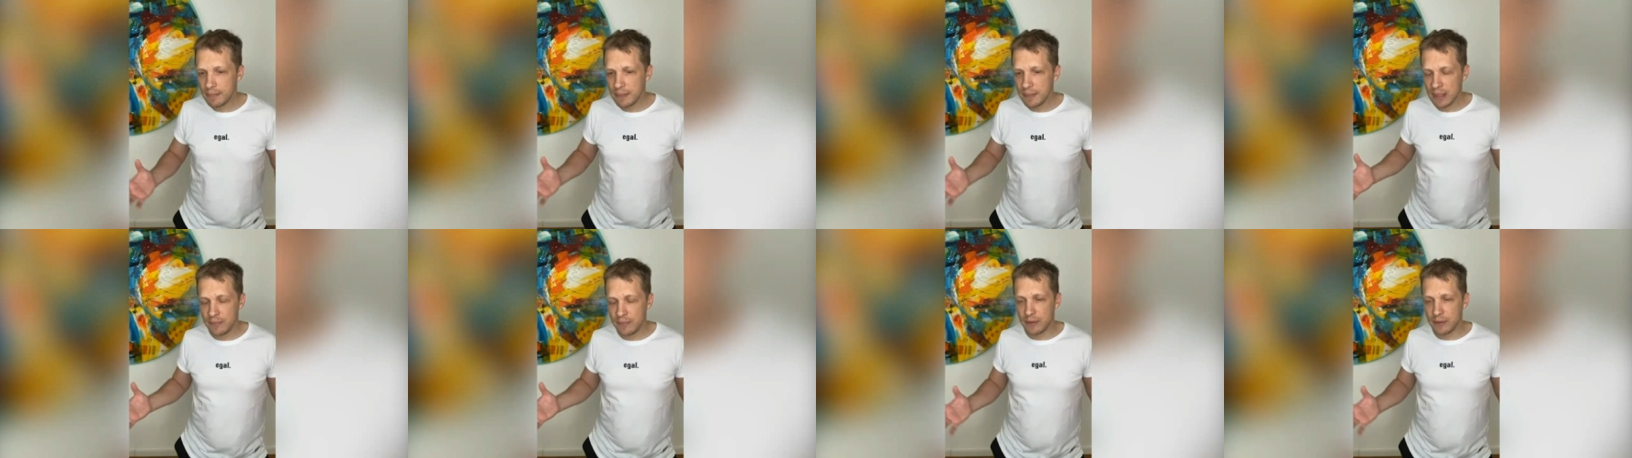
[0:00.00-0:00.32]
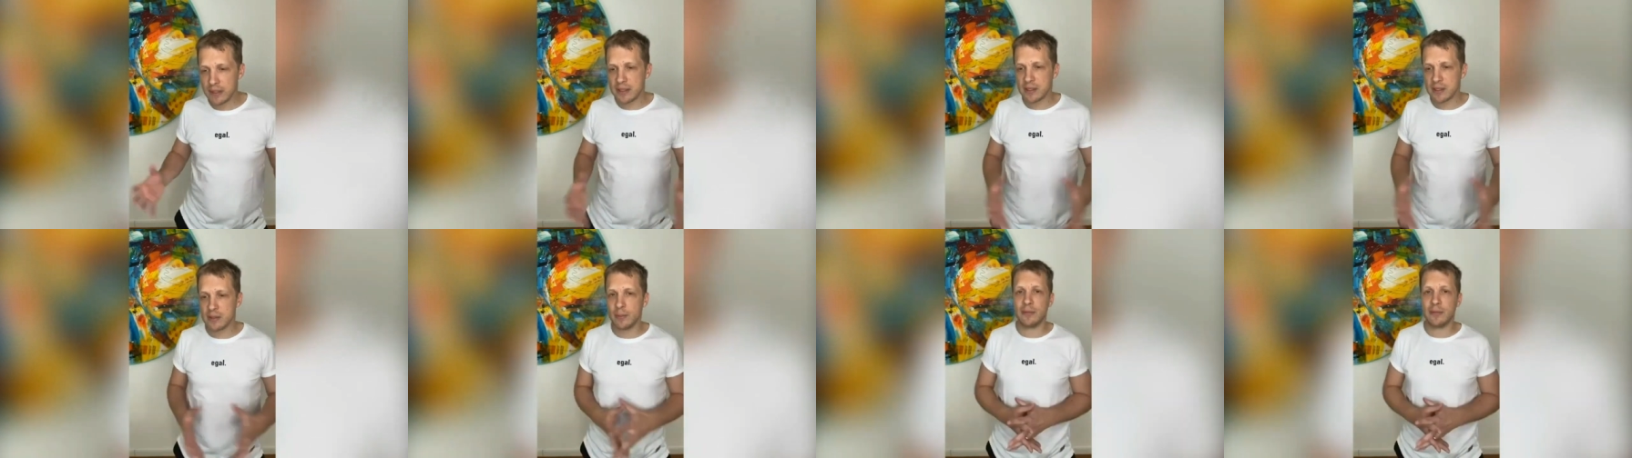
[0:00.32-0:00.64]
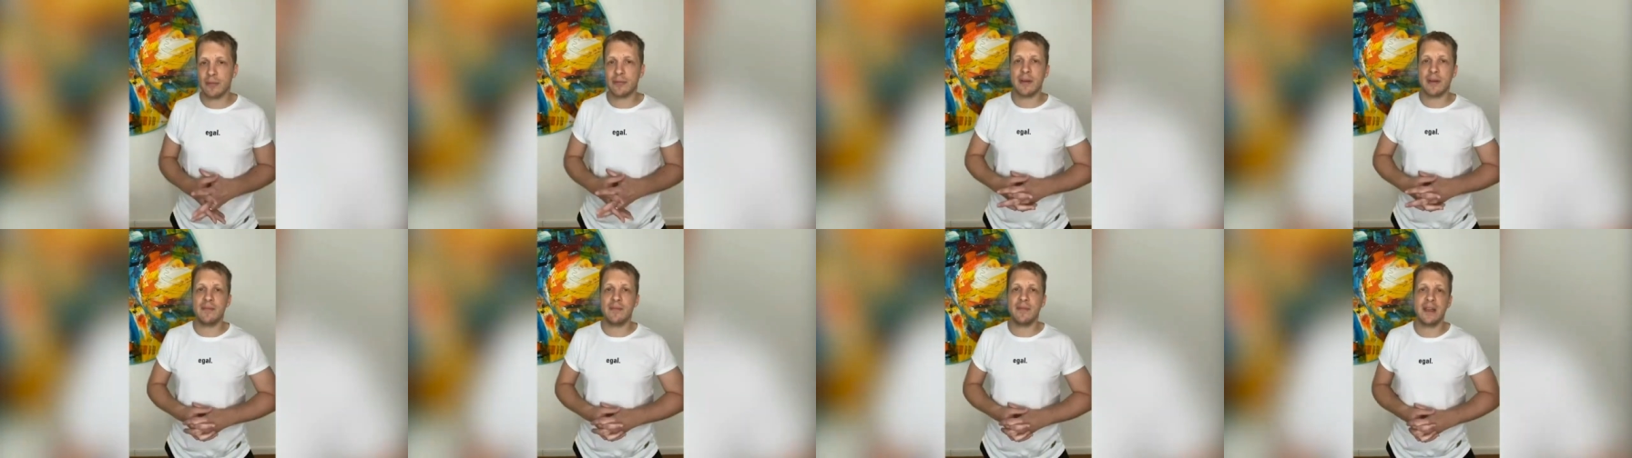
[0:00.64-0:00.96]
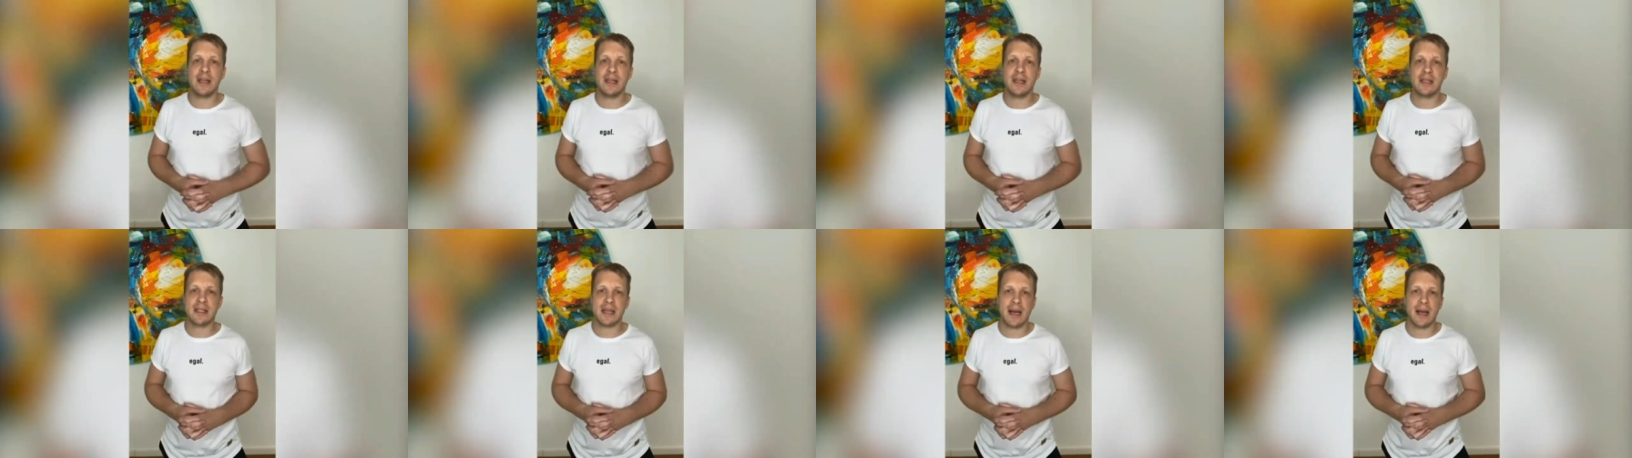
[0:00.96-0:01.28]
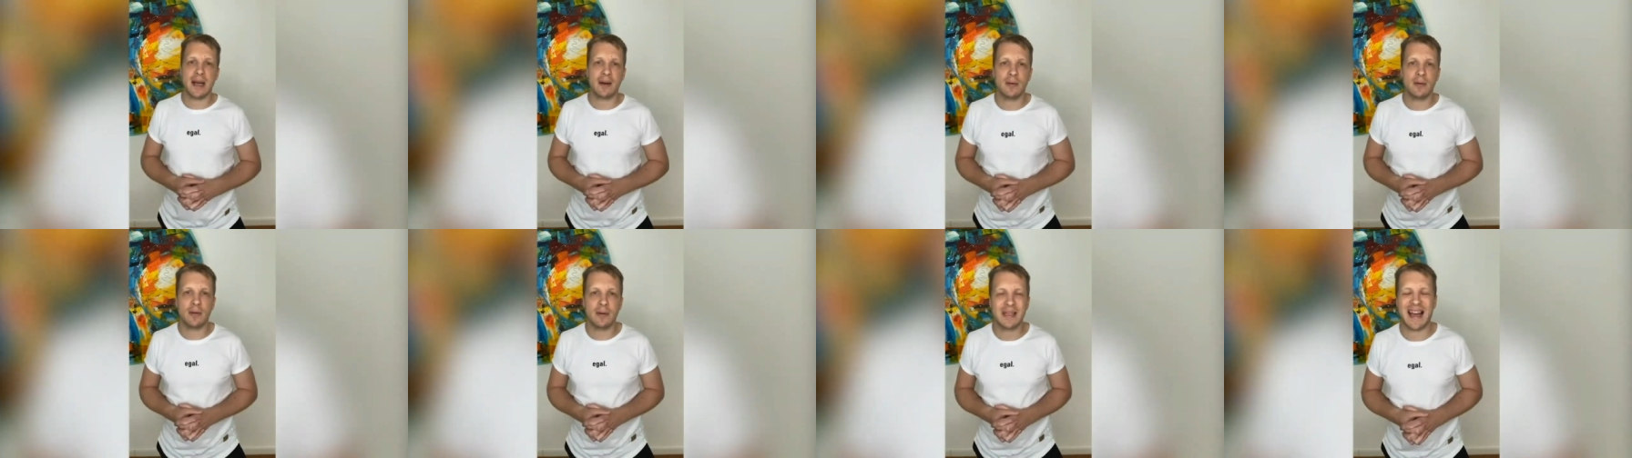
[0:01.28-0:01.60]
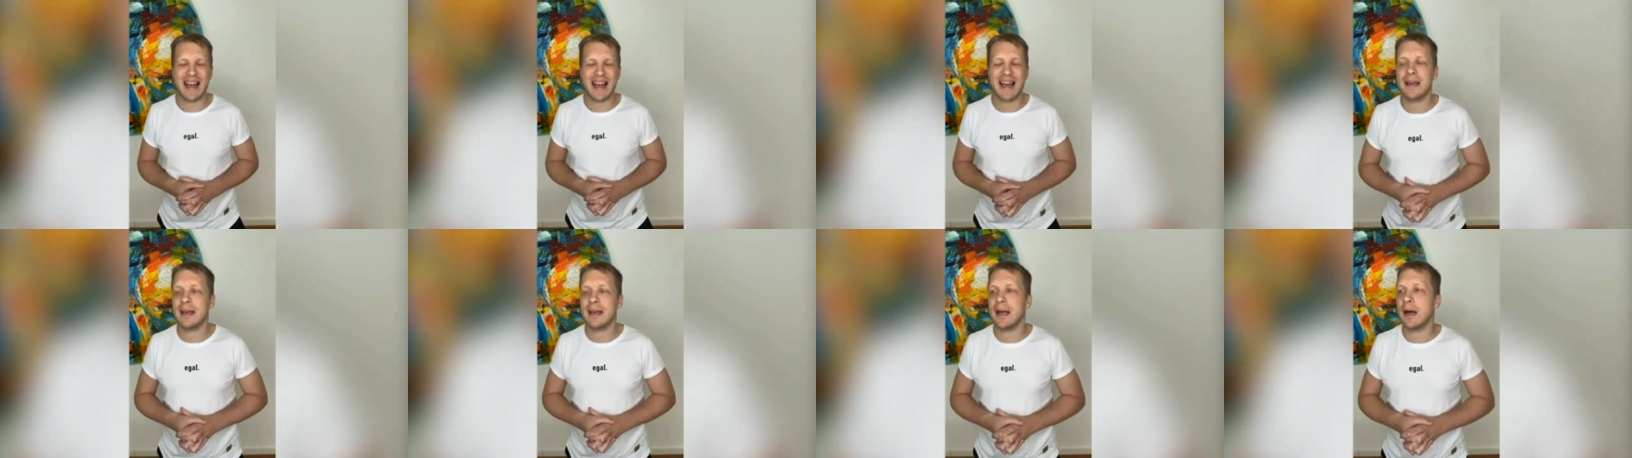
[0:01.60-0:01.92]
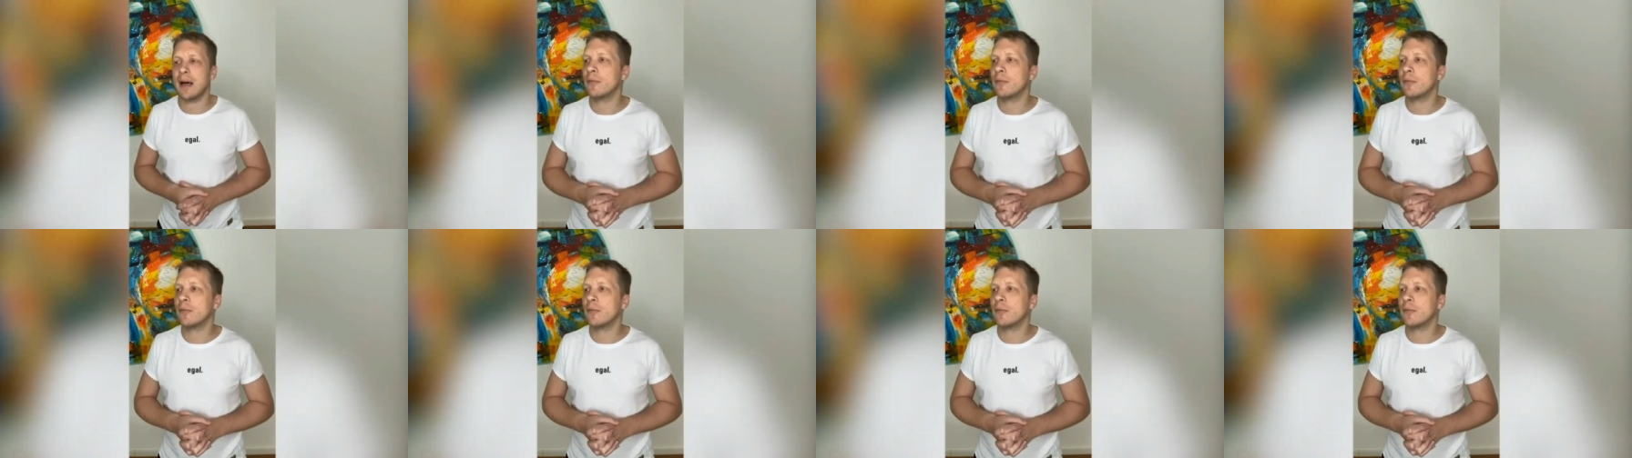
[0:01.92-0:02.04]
Wollte es nur mal auf dem Wege sagen und kann